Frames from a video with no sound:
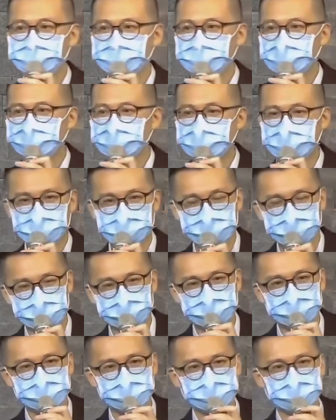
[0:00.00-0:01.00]
他们可
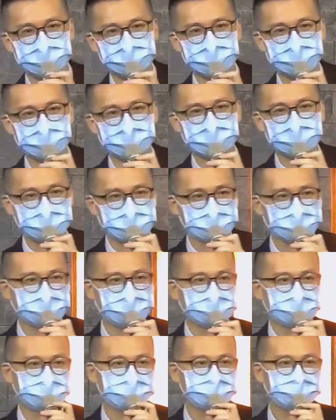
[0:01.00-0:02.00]
能是以色列
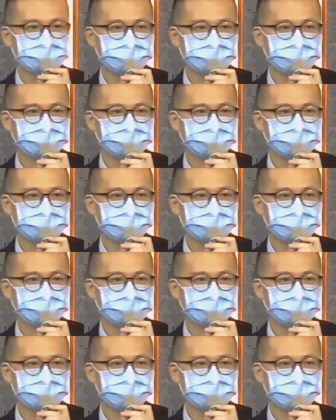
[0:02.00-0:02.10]
人，